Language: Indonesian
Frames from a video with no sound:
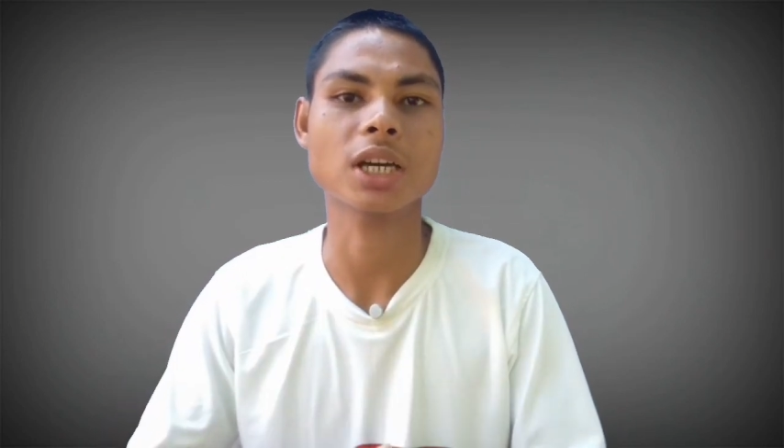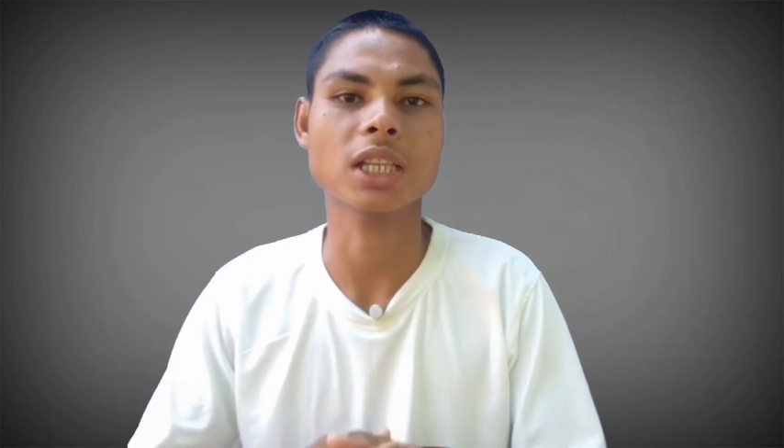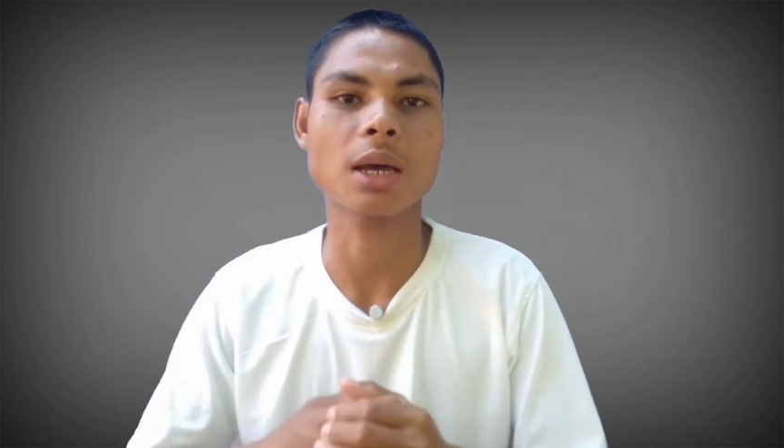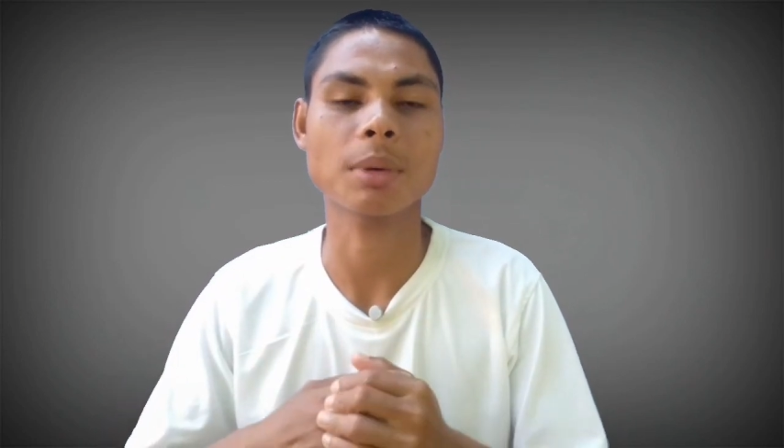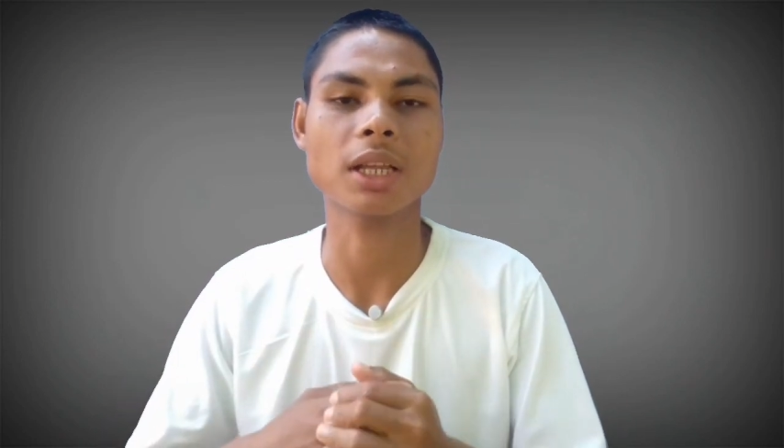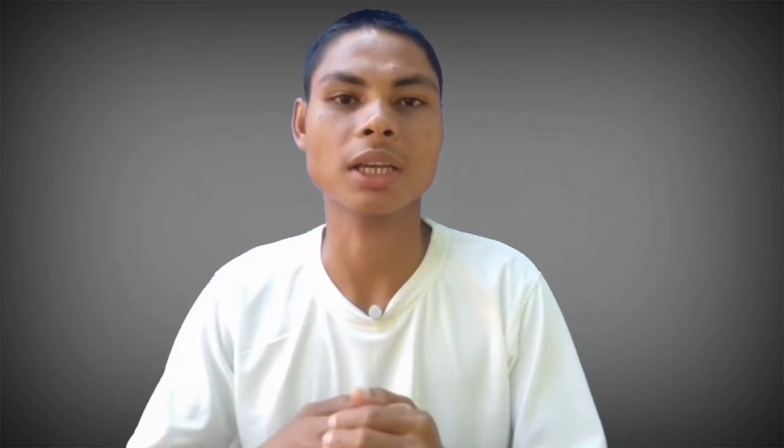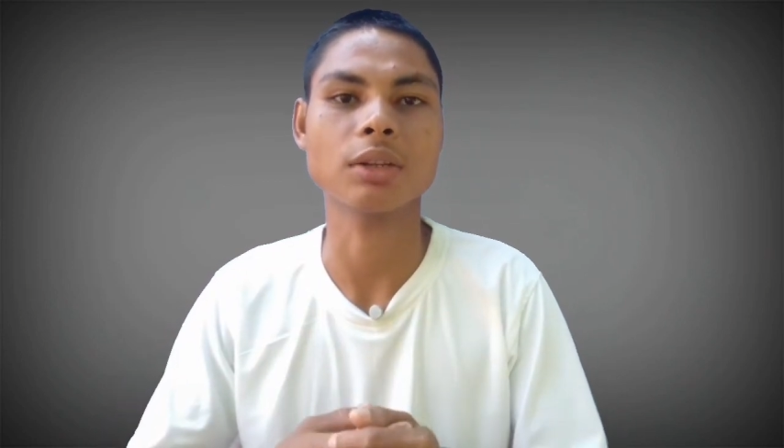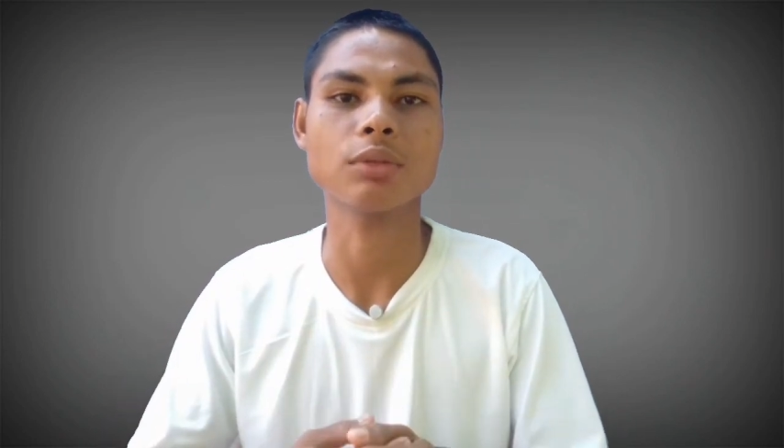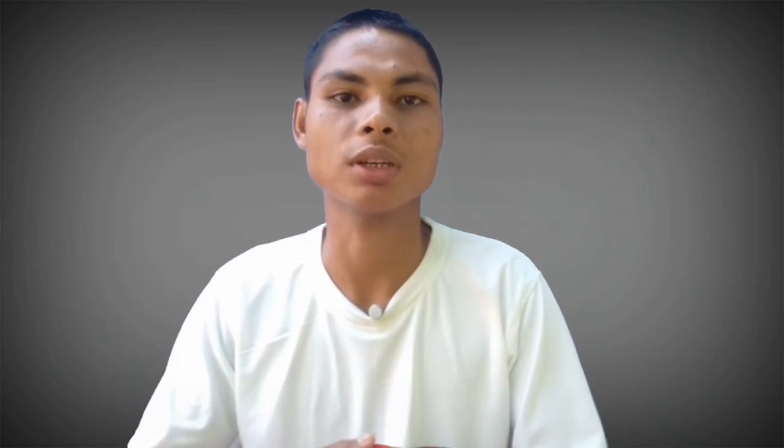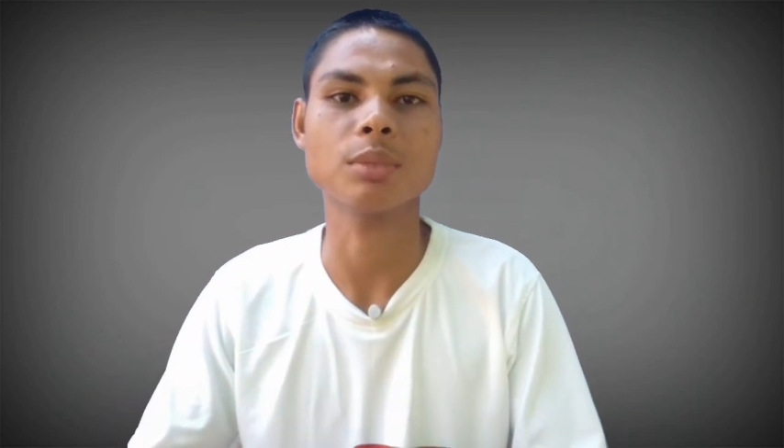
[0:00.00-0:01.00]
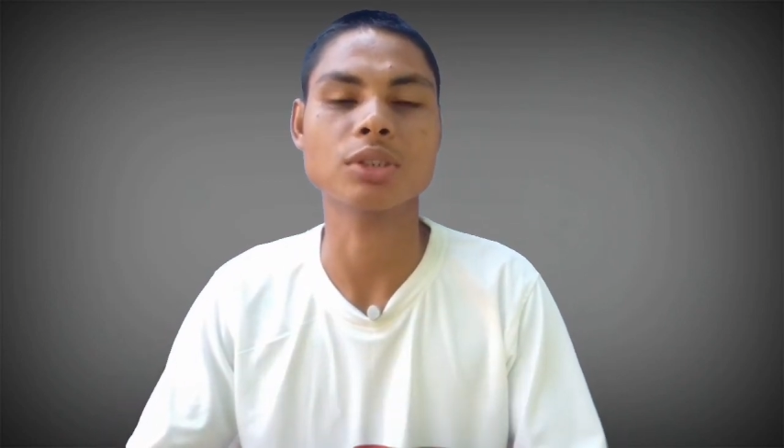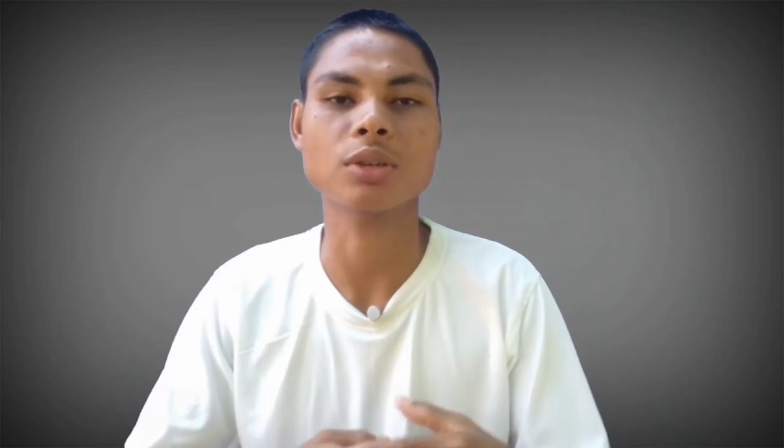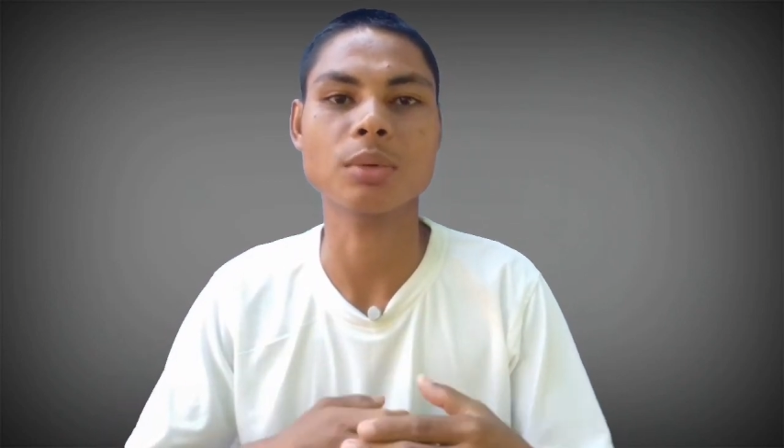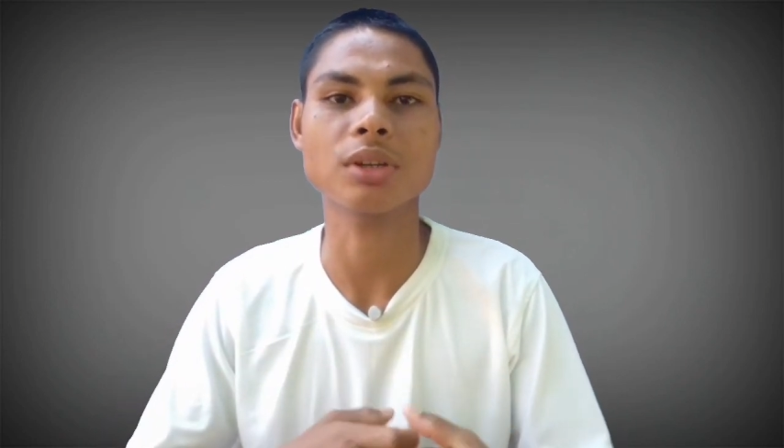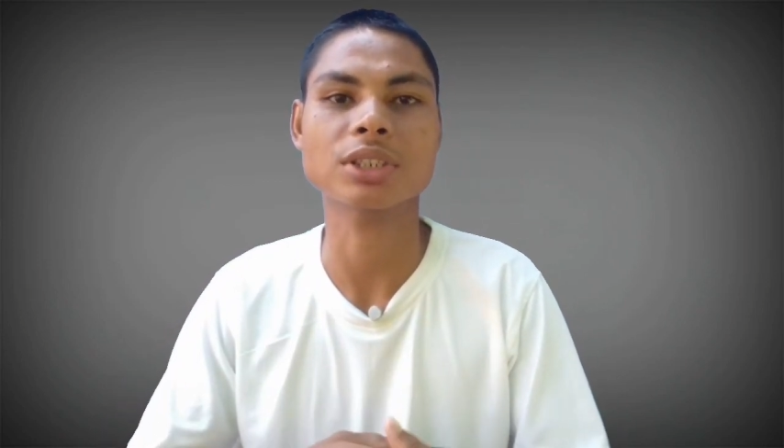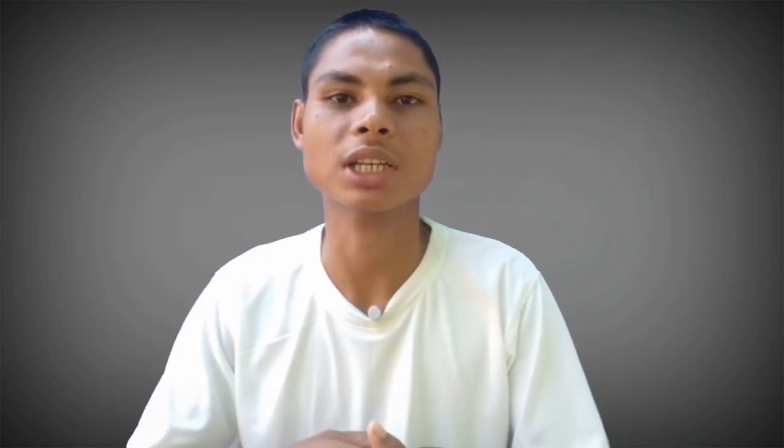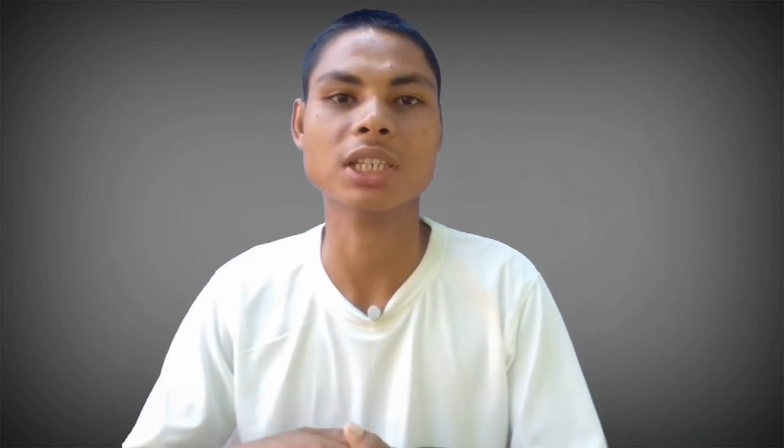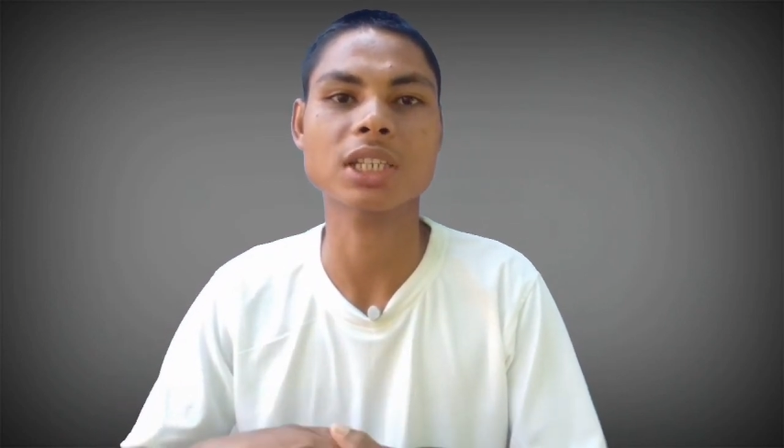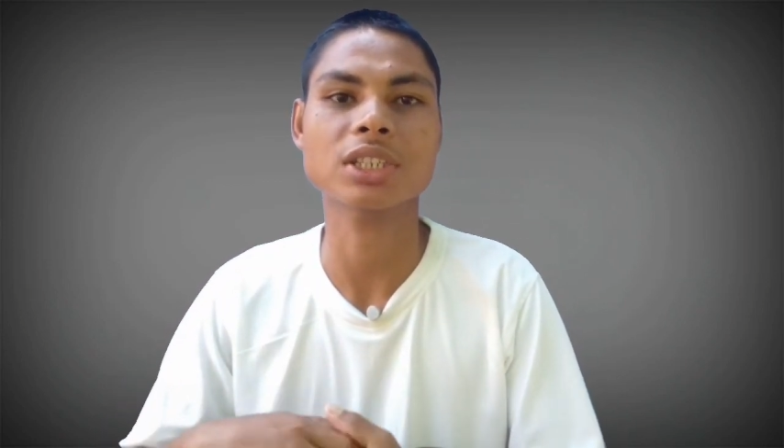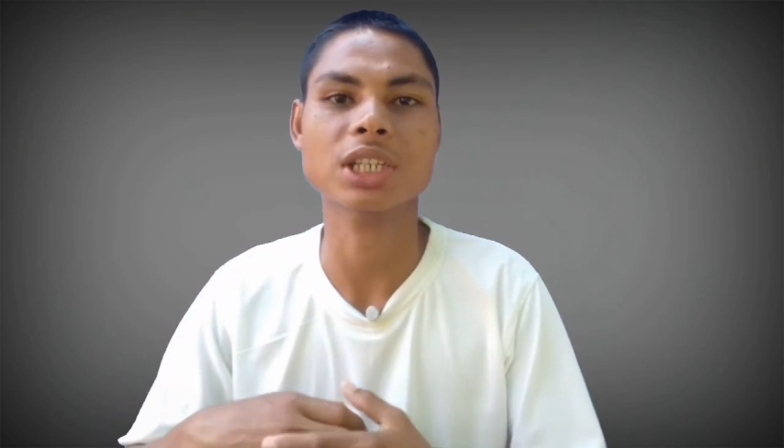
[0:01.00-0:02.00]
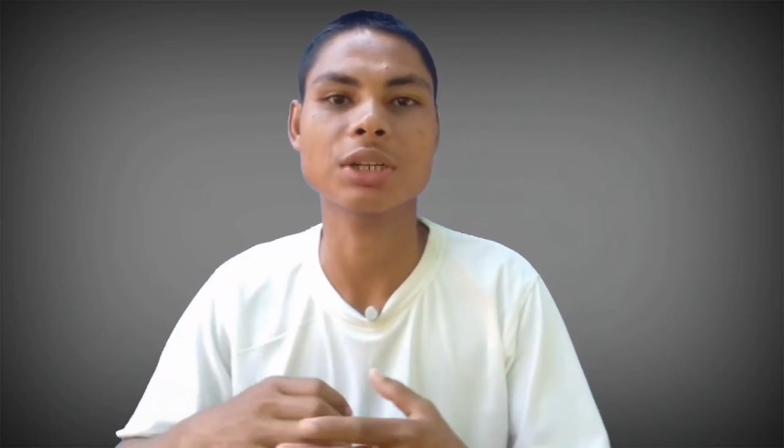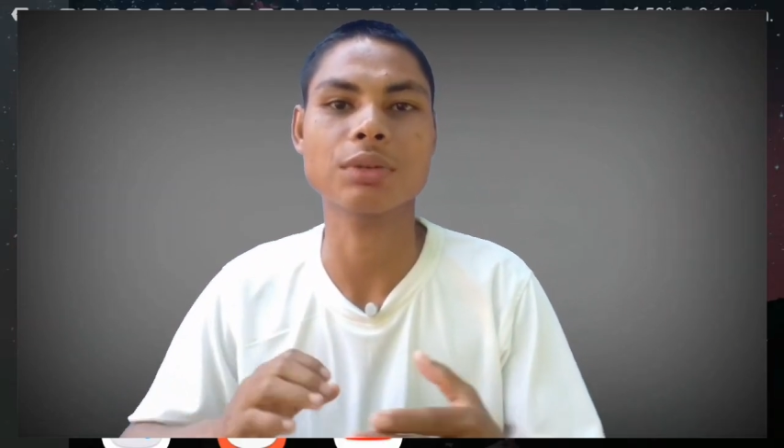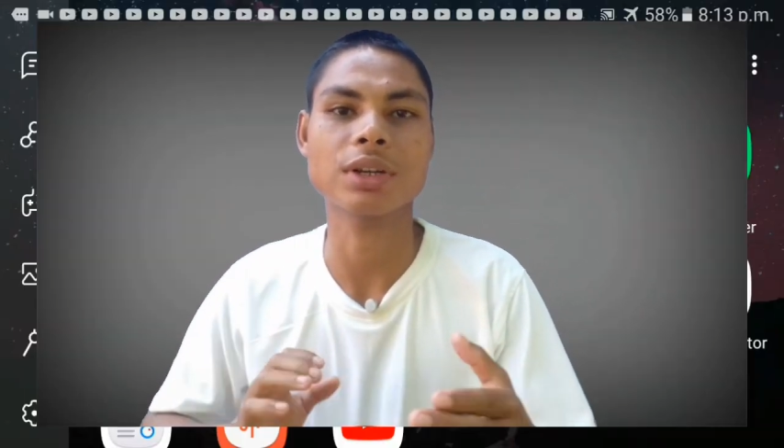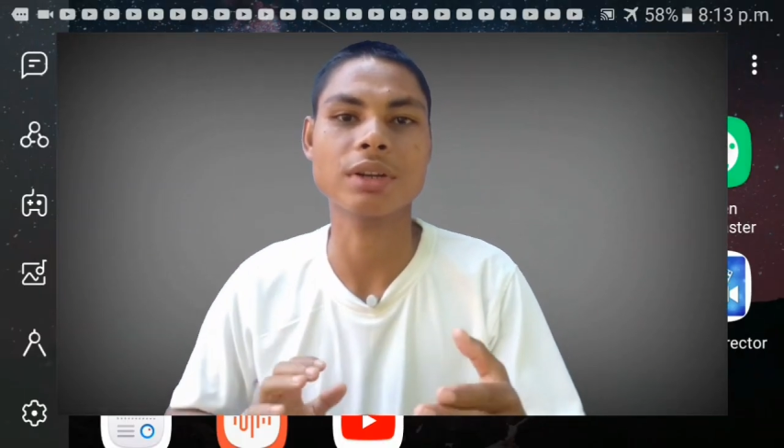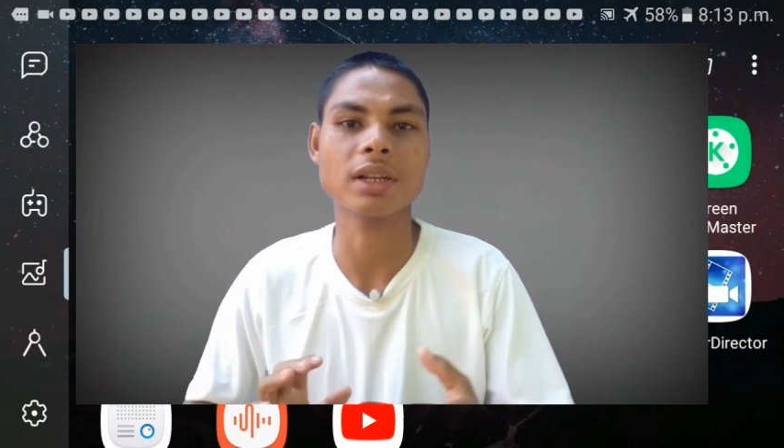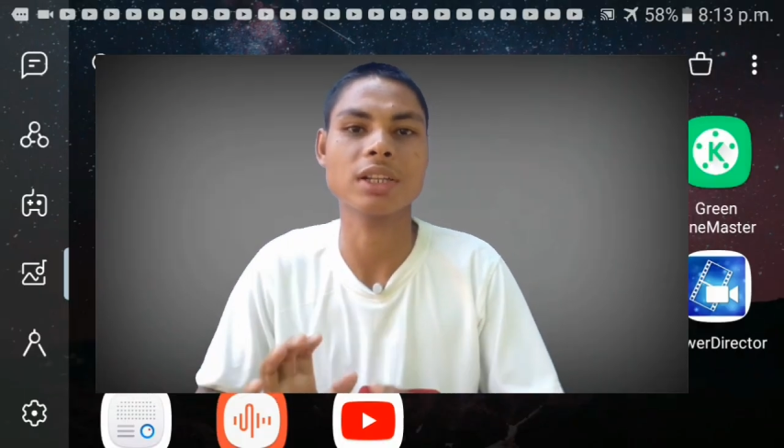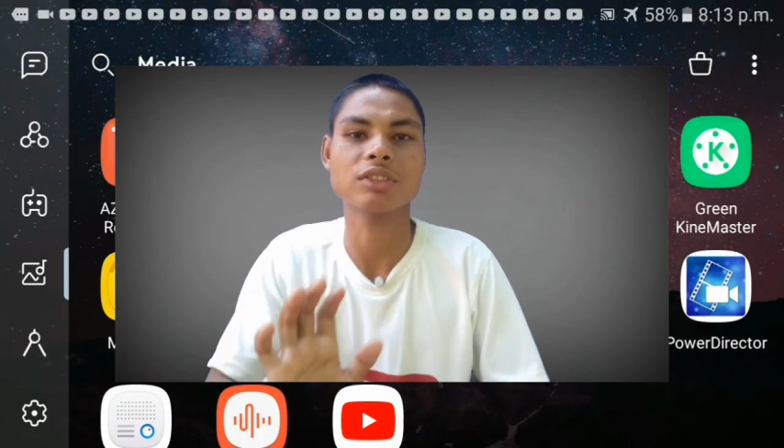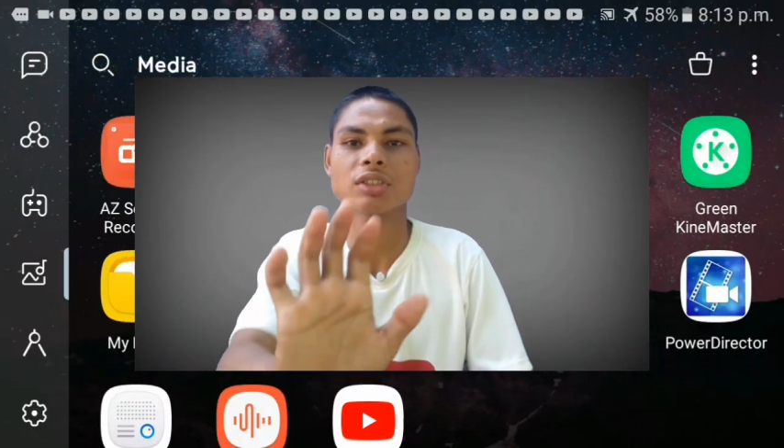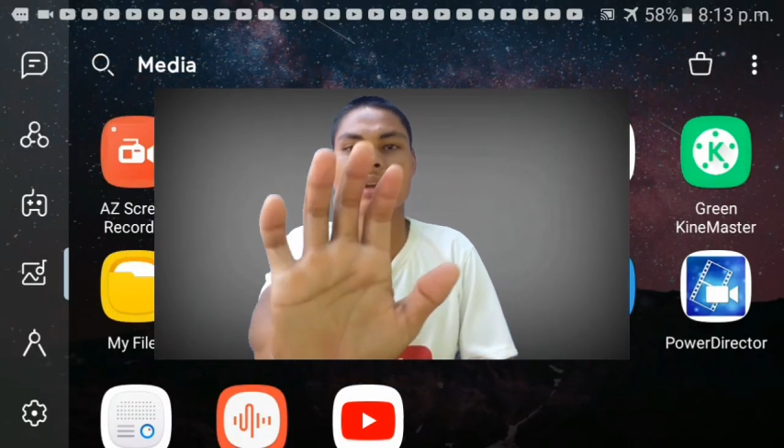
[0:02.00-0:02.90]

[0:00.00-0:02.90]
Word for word: naga taman agen uni gemen somalas kaki gitu, just kini nari na let's